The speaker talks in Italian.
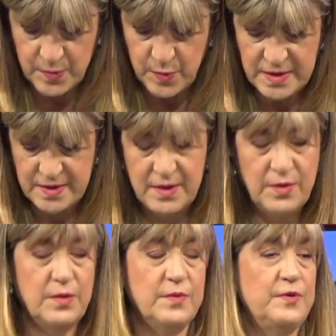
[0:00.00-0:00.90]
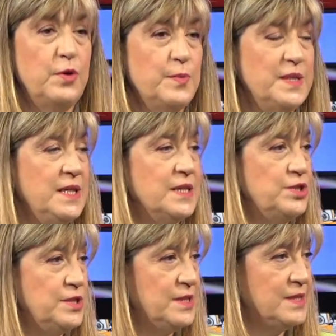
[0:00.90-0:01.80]
questa forma di
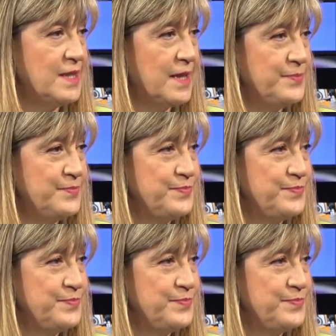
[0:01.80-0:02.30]
acidità.